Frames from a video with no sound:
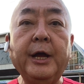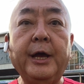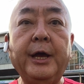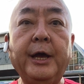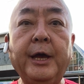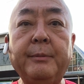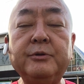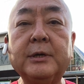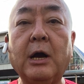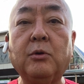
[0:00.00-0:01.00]
え
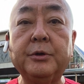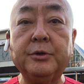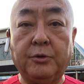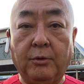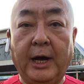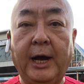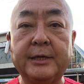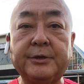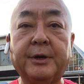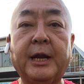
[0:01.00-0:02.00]
文化交流とか
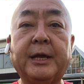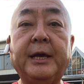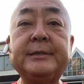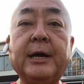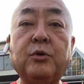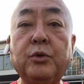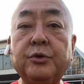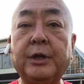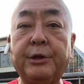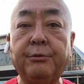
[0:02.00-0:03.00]
それから経済交
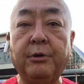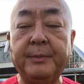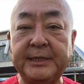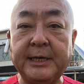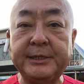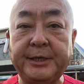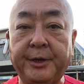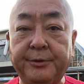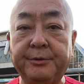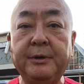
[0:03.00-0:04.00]
流などを目指して
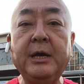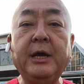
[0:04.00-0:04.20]
いる、